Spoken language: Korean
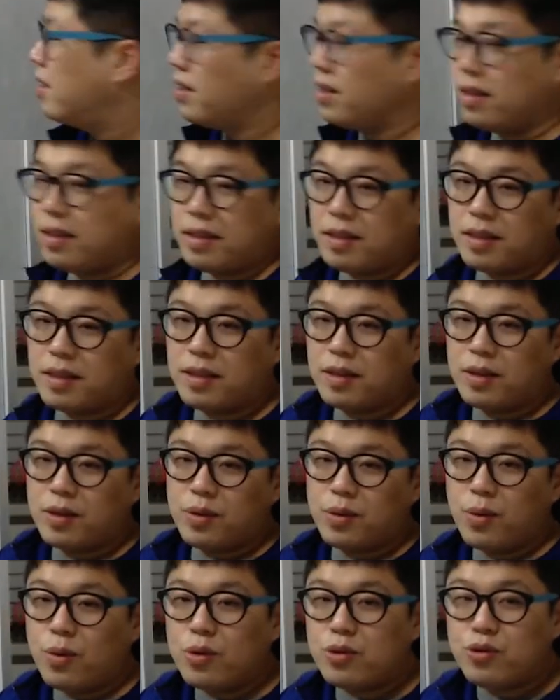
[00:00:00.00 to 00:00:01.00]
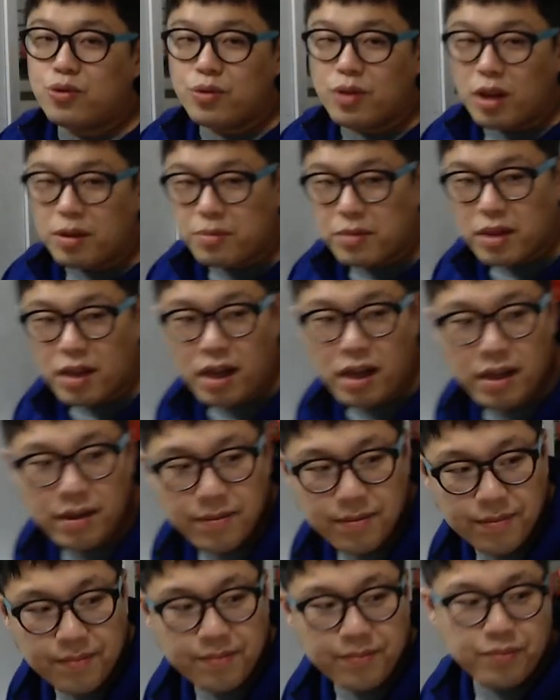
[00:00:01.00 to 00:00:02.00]
음, 요거 중요합니다.
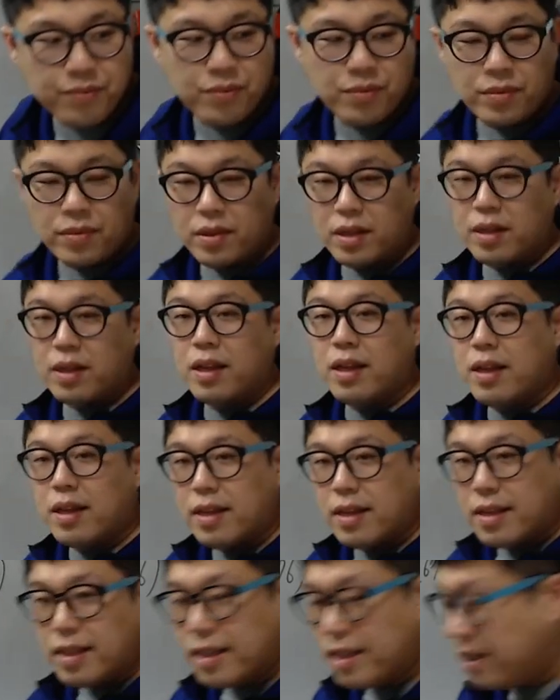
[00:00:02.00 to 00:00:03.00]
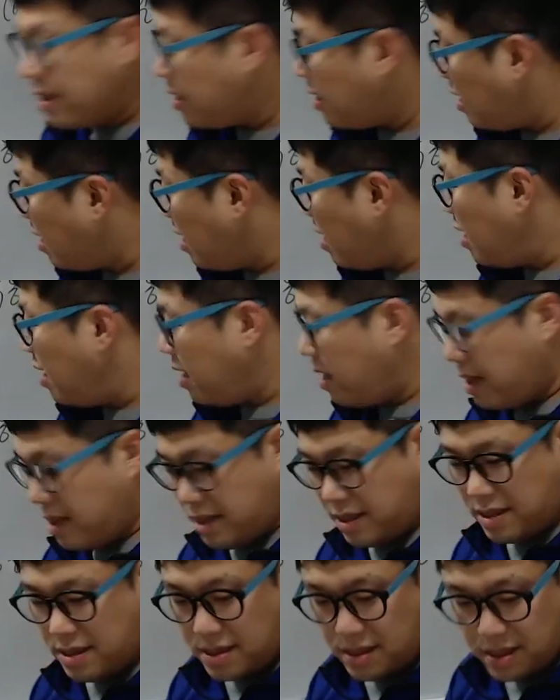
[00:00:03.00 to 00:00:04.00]
음. 자.
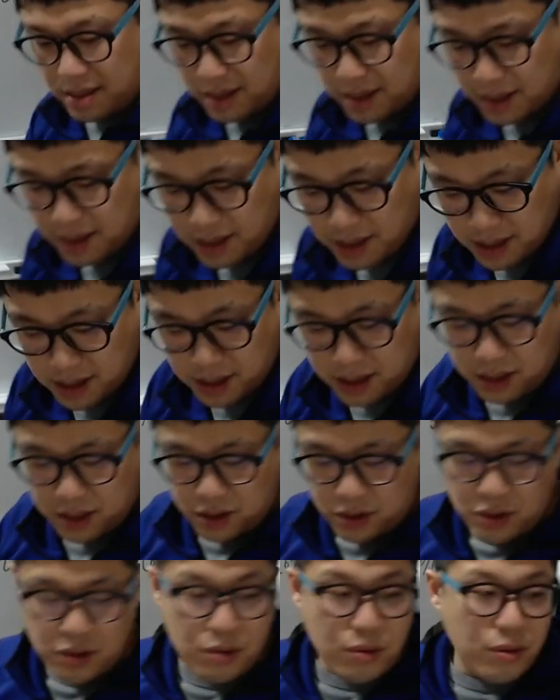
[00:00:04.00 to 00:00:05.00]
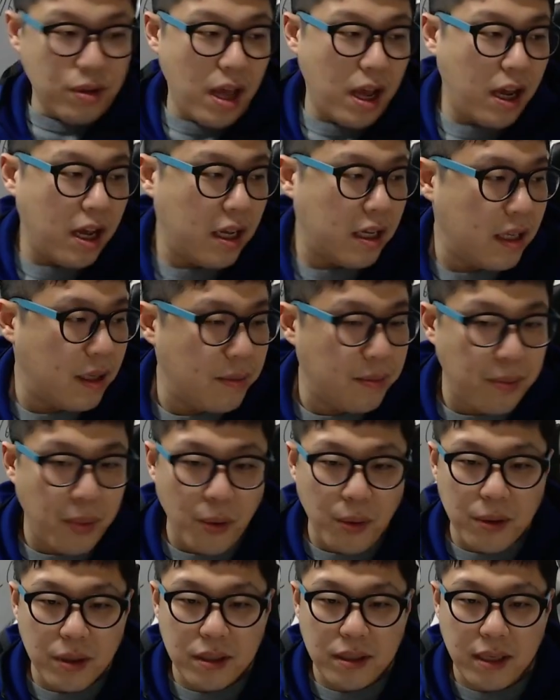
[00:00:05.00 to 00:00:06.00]
그리고 내가 이,
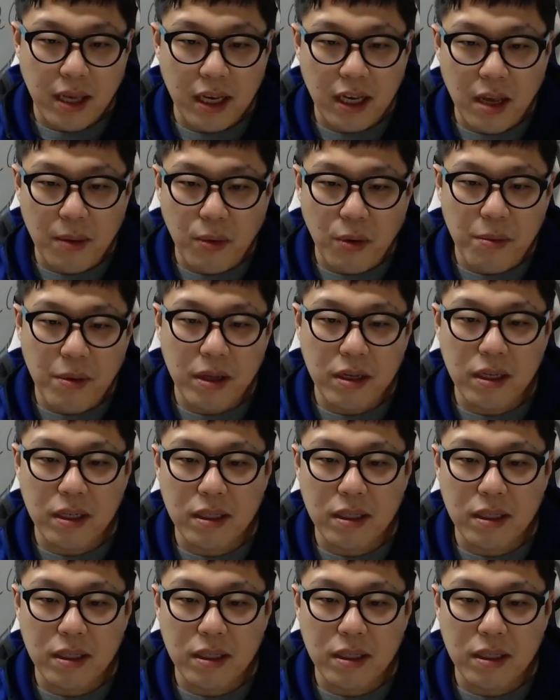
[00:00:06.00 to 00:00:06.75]
보, 이 책에 보면은